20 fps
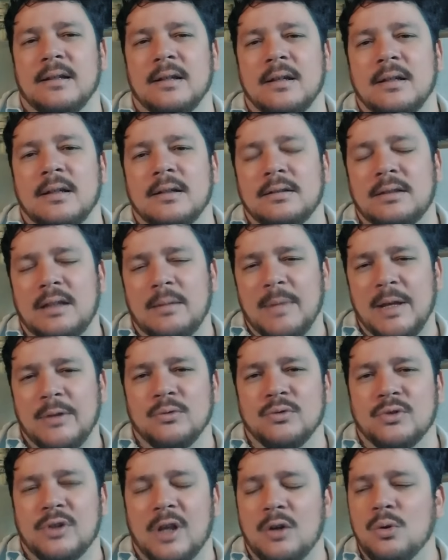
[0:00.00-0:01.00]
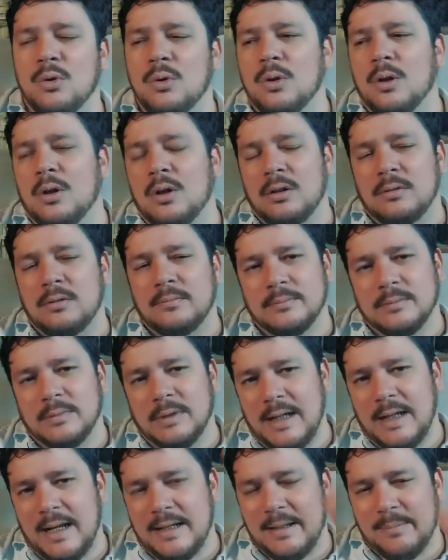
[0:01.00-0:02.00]
Te mando un saludo,
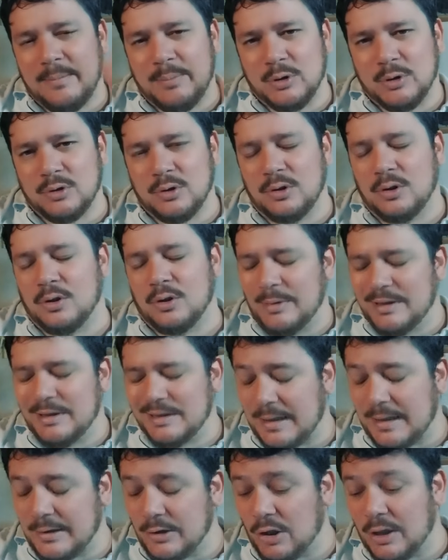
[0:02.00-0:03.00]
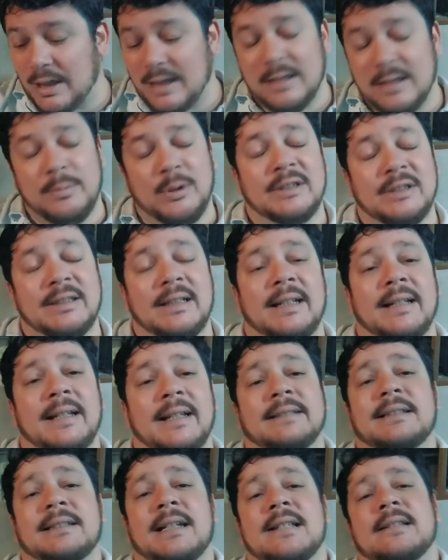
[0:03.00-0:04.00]
gracias por todos los comentarios, gracias por estar ahí
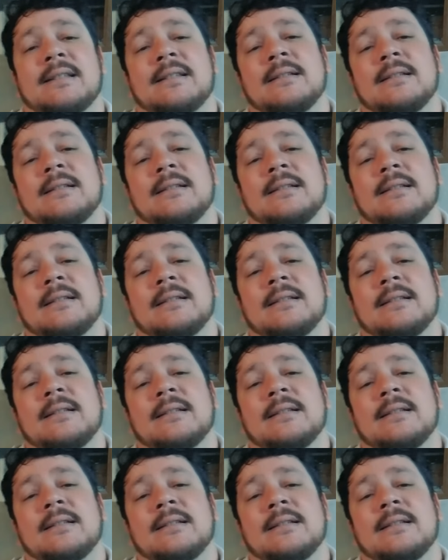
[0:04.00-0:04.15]
atrás.